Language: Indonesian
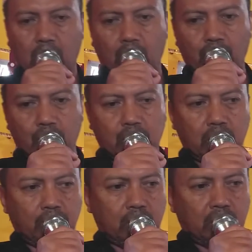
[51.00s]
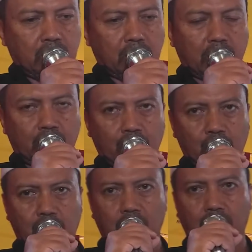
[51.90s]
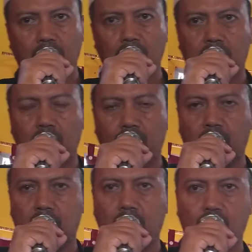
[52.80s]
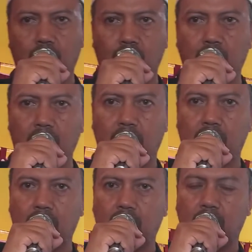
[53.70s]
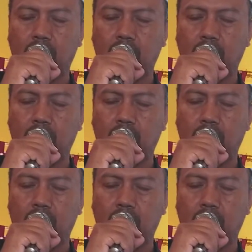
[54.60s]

kaum muslimin dan muslimat dimanapun berada